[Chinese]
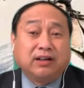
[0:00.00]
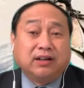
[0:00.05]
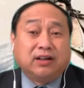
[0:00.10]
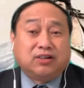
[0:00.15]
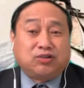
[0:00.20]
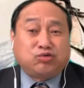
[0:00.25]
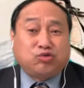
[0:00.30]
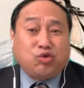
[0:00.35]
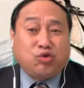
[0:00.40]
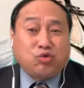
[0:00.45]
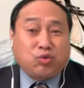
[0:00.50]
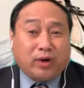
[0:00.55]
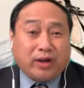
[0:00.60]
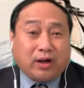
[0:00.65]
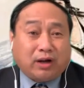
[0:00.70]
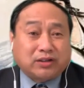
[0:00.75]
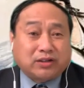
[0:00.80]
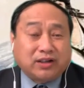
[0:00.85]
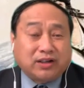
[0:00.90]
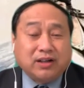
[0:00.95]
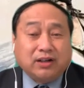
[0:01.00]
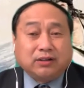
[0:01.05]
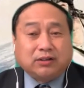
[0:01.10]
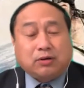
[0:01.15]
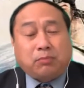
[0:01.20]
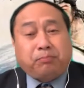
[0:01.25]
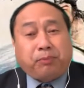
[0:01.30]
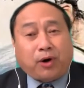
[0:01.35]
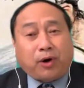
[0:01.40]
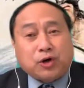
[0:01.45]
如果要是就
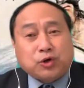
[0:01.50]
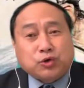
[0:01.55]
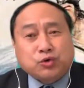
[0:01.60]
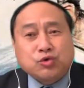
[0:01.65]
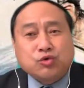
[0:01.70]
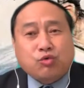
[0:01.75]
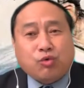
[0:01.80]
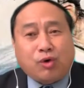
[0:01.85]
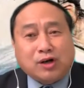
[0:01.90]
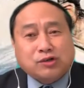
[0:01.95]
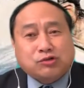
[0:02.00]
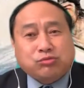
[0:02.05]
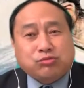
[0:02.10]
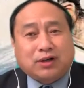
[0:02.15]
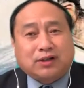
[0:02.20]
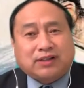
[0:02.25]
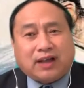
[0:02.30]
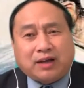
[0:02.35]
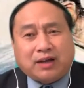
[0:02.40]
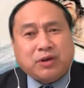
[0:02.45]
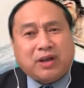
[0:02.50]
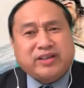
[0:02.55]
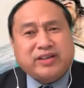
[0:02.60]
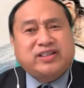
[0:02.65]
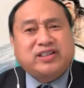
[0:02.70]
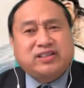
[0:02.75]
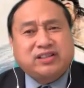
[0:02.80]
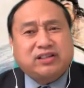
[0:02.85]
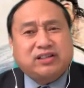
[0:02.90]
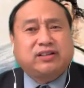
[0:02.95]
博尔顿光说了，他愿意
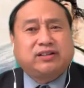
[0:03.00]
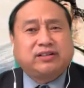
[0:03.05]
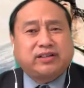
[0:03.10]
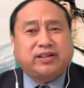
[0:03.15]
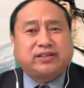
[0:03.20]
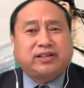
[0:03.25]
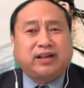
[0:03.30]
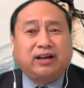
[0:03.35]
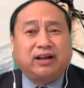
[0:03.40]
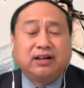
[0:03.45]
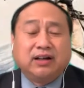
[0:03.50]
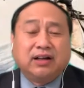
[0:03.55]
牺牲这些，